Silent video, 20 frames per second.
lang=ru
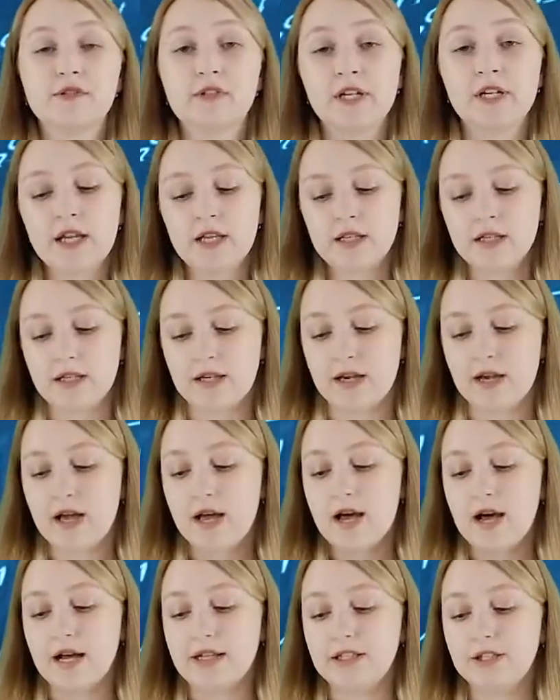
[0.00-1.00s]
зрения,
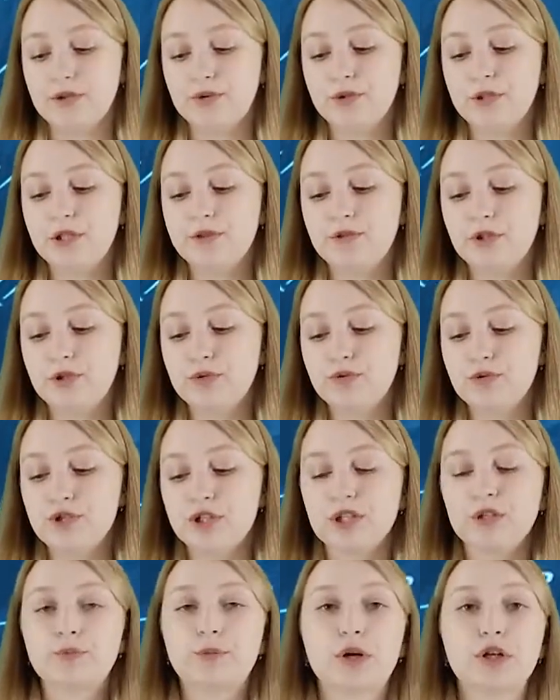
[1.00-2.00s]
Анатолий
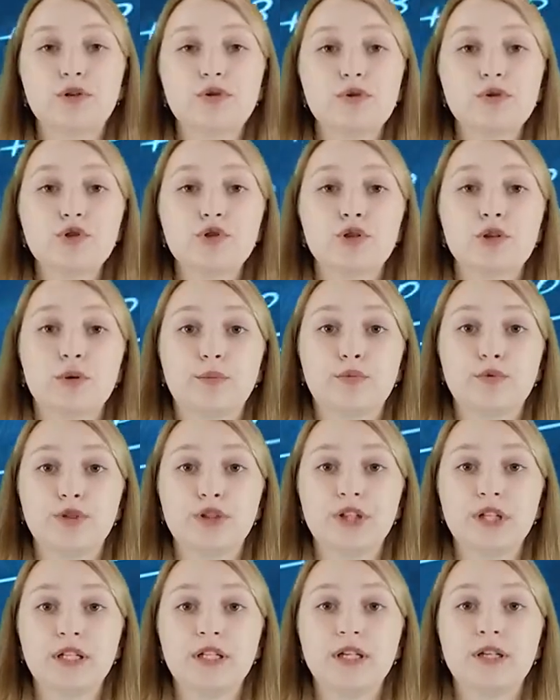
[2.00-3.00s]
Витушкин продолжил
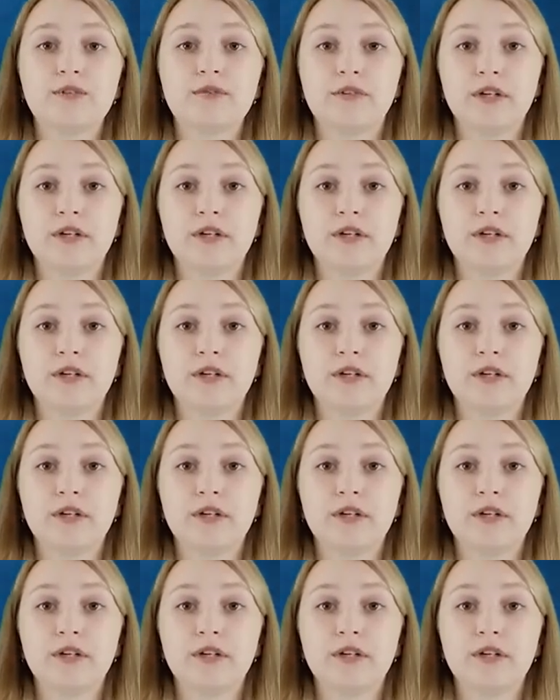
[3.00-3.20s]
обучение в